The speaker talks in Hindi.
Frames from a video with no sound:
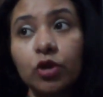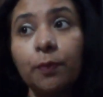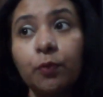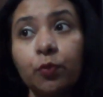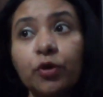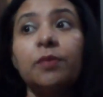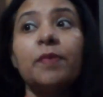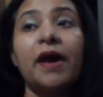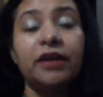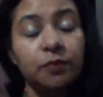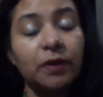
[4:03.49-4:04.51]
है पूरी
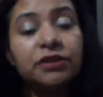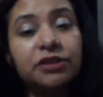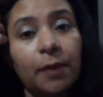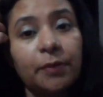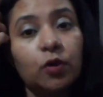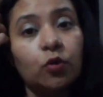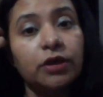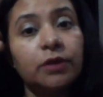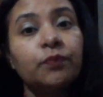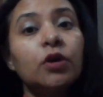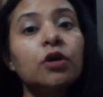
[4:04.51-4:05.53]
मैनेजमेंट शामिल
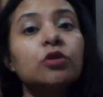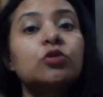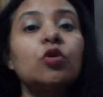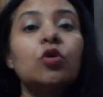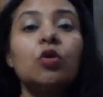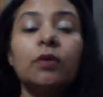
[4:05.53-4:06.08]
होगी तो